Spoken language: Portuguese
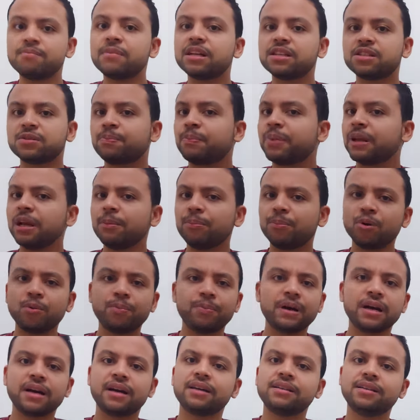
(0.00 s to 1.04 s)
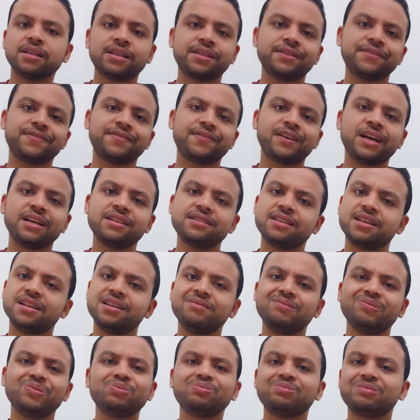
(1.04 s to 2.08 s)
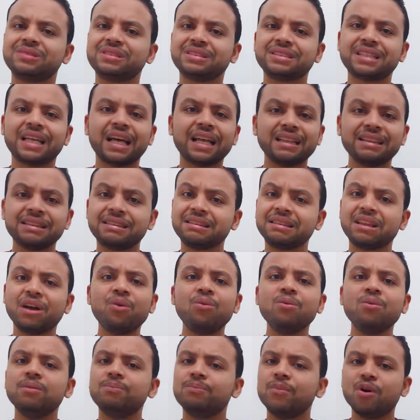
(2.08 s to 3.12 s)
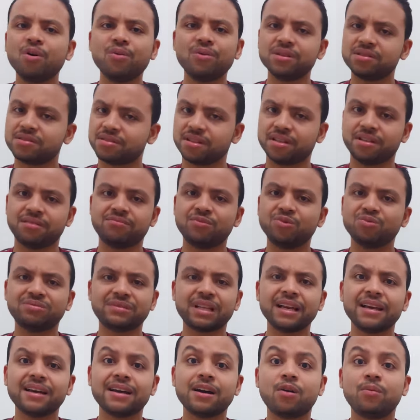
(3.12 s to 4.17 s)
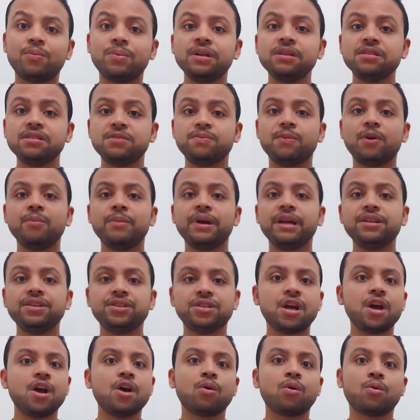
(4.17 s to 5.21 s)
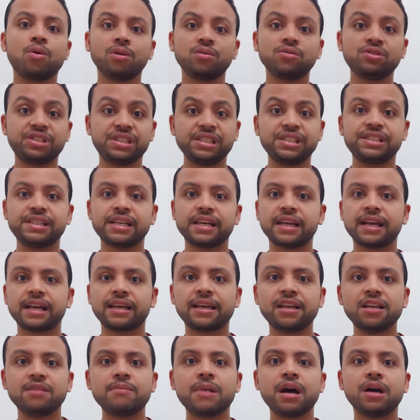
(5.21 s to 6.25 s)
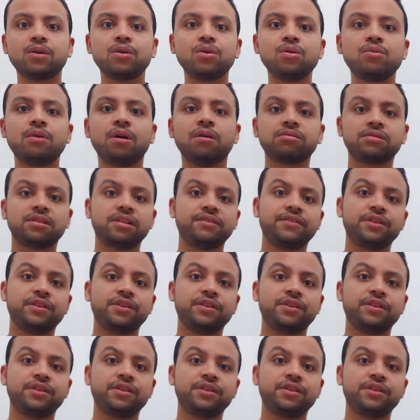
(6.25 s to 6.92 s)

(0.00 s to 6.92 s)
mas pela propaganda que faz, ele não tá tão bom assim, não tá legal, principalmente quando se gera aquele barulho alto da